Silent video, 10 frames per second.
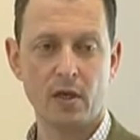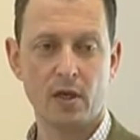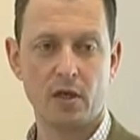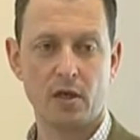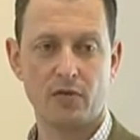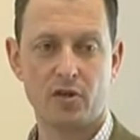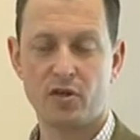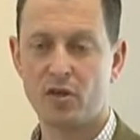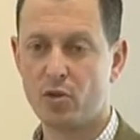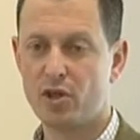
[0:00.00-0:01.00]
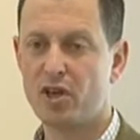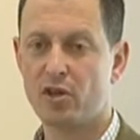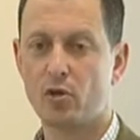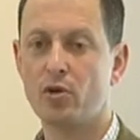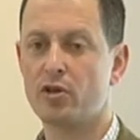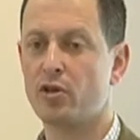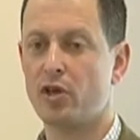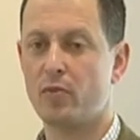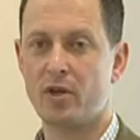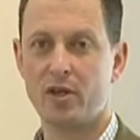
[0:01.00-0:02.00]
э, в систему директ костинг
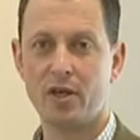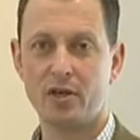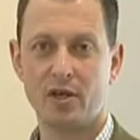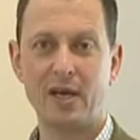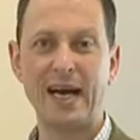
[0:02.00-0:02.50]
и определить,